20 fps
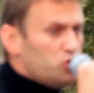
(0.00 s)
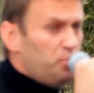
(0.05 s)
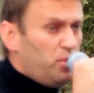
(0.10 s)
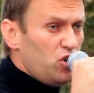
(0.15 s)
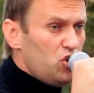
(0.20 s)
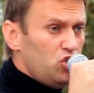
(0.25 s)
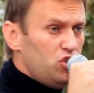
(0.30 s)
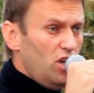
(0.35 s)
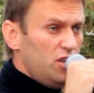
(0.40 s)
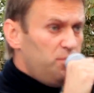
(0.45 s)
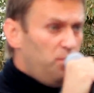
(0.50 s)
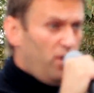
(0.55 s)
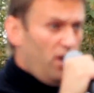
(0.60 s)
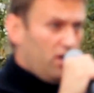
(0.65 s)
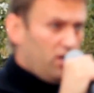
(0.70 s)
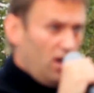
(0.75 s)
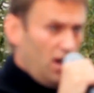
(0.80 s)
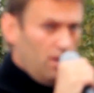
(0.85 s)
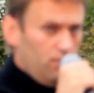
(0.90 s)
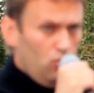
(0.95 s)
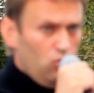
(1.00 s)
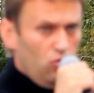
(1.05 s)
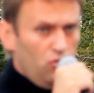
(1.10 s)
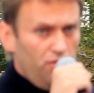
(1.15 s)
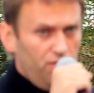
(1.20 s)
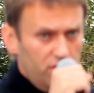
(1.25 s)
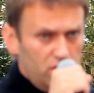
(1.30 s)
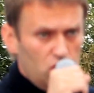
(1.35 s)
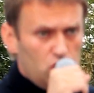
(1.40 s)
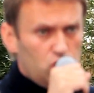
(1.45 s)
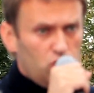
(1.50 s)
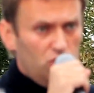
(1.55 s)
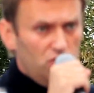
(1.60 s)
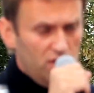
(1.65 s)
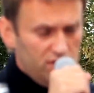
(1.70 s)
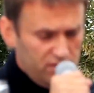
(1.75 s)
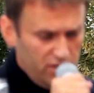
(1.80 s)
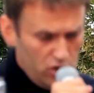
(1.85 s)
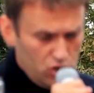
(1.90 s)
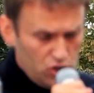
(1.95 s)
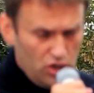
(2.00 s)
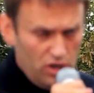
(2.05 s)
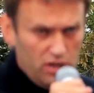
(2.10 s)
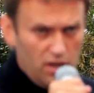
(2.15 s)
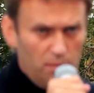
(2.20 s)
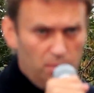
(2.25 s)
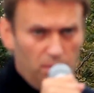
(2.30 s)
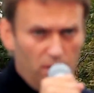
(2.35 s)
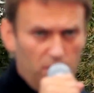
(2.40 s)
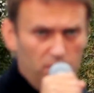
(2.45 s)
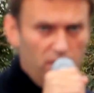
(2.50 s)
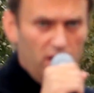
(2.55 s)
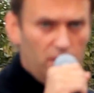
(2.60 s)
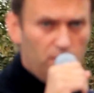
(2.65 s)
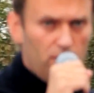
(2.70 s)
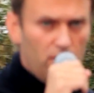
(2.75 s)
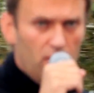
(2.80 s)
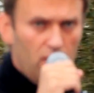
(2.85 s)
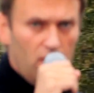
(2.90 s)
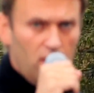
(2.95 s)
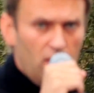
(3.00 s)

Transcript: может прочитать программу и увидеть, что есть решение проблем.